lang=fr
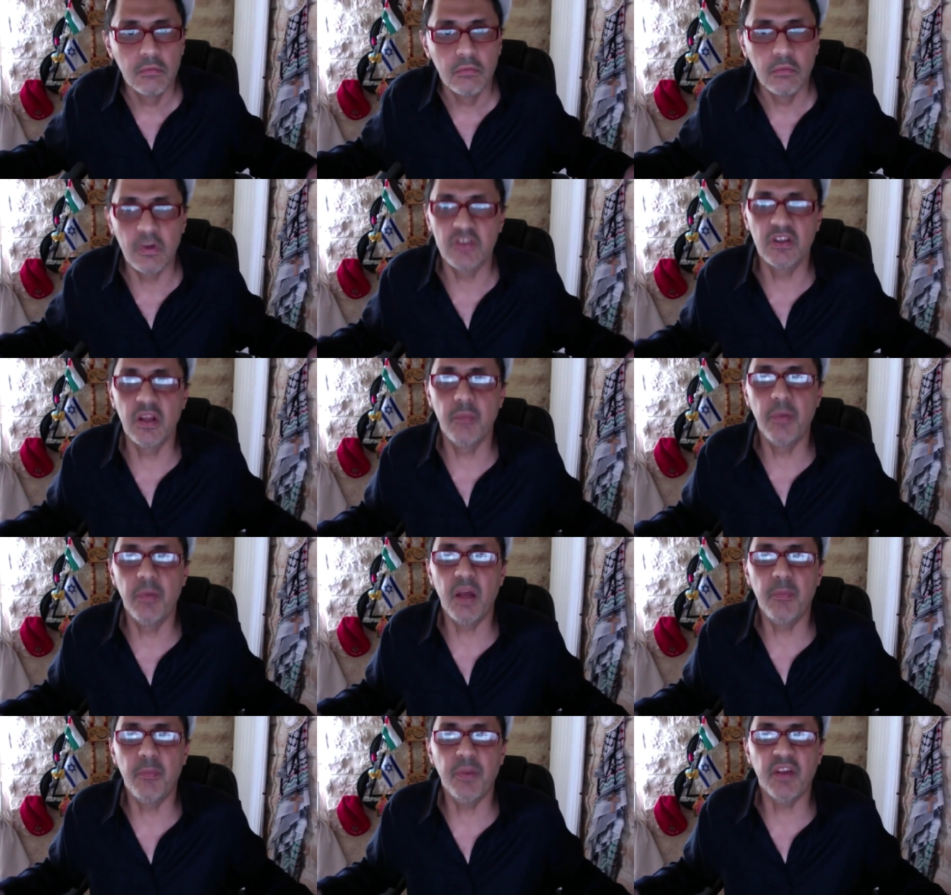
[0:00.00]
Moi, je
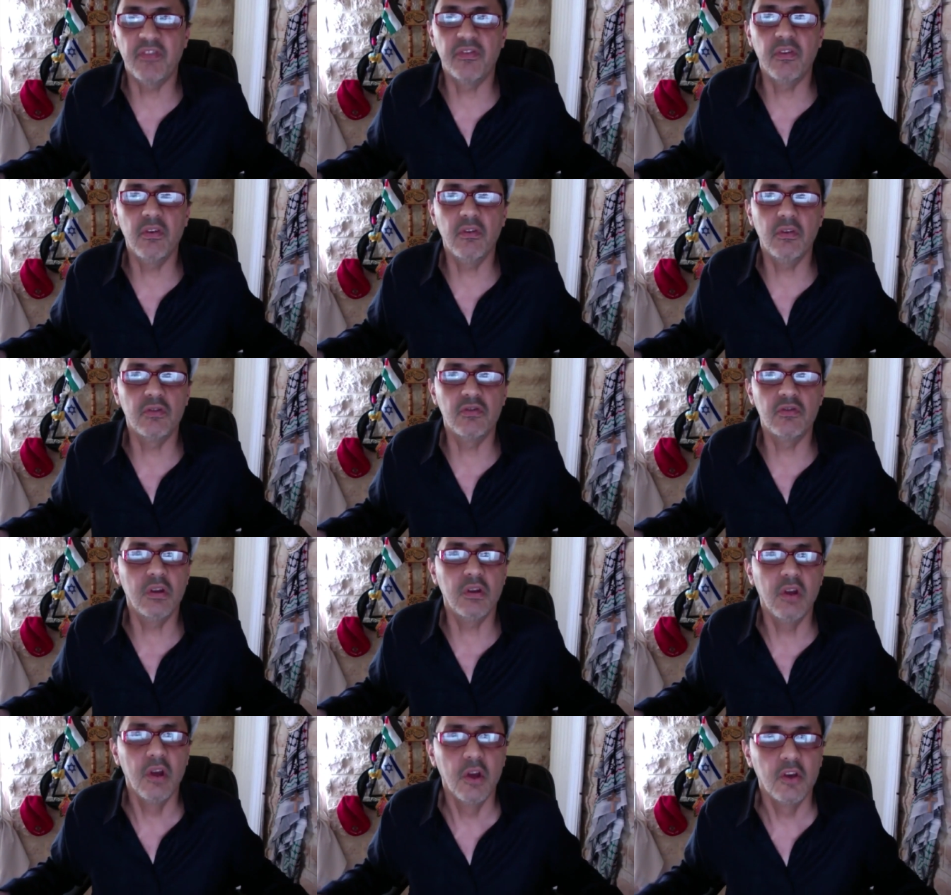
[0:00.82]
n'appelle à personne,
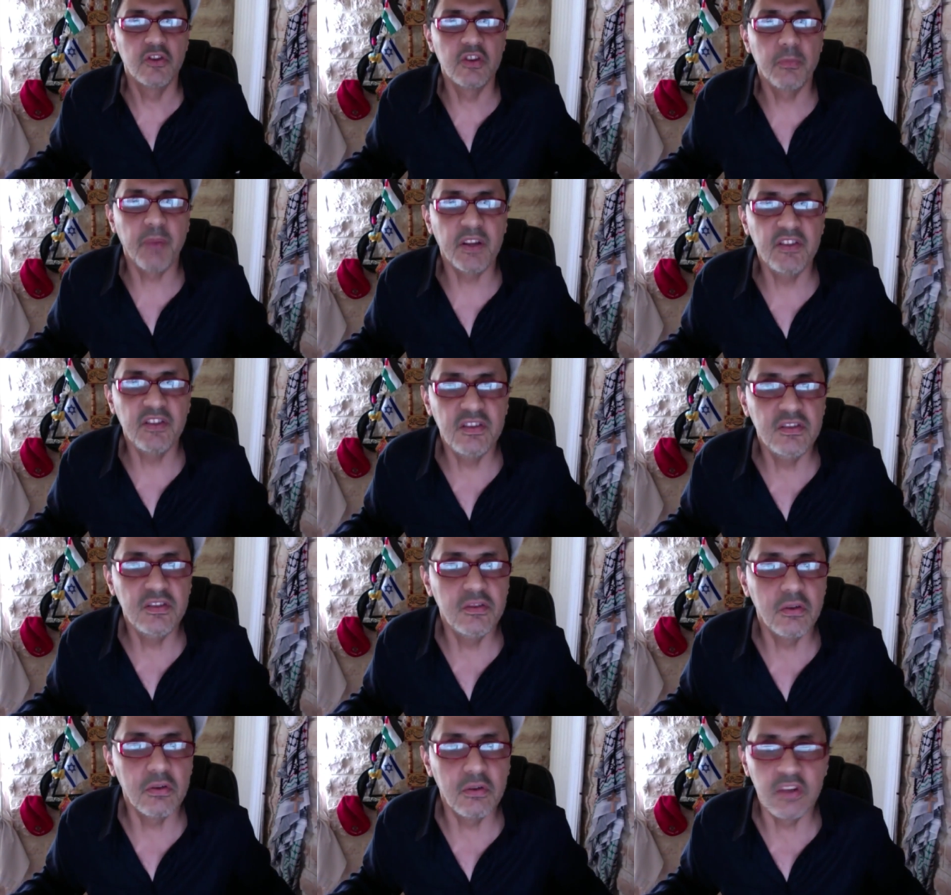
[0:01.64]
je n'ai pas
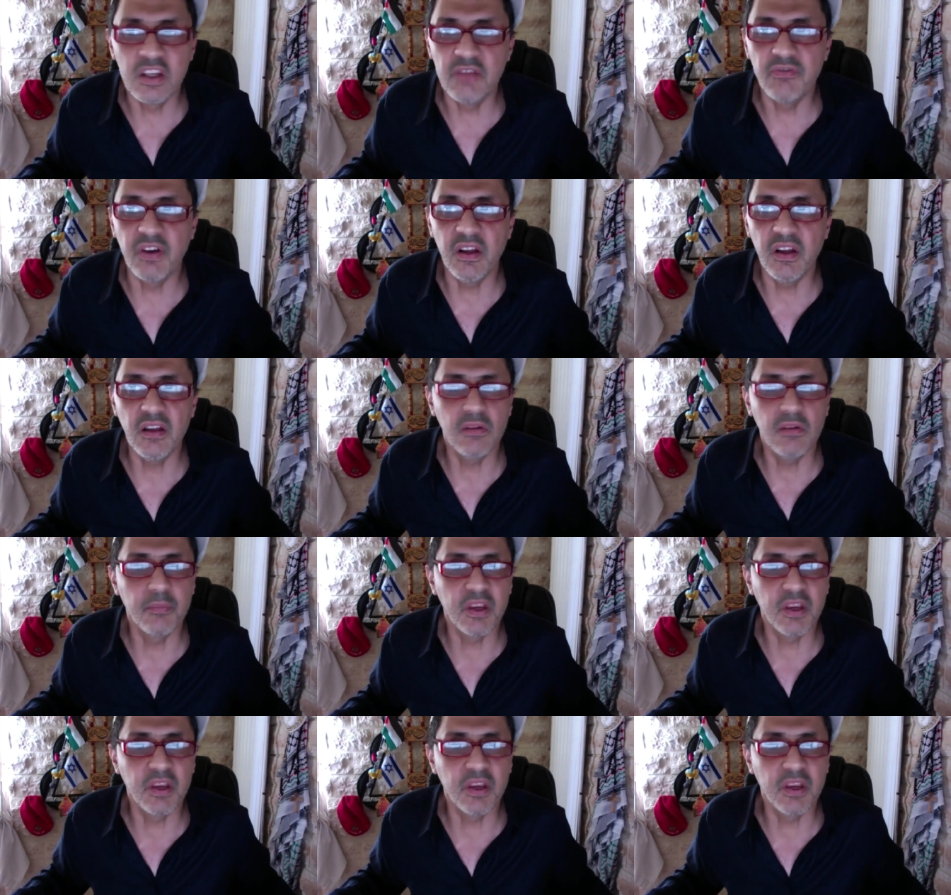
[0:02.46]
dit euh, qu'il fallait